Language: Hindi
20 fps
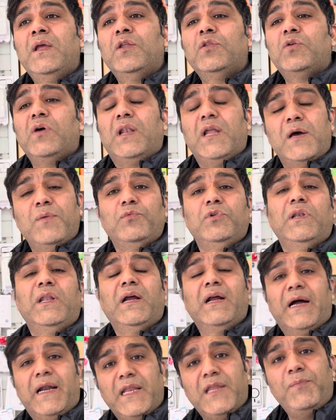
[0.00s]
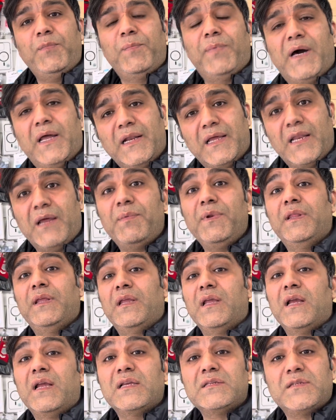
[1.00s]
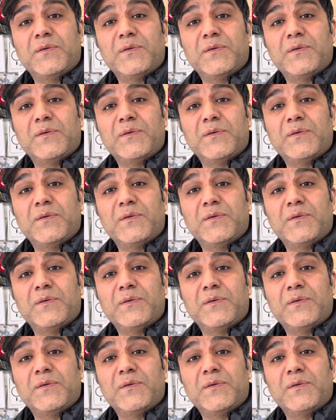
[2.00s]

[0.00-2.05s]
तो अलहमदिल्ला गाड़ी भी पार करना आपने देखा क्या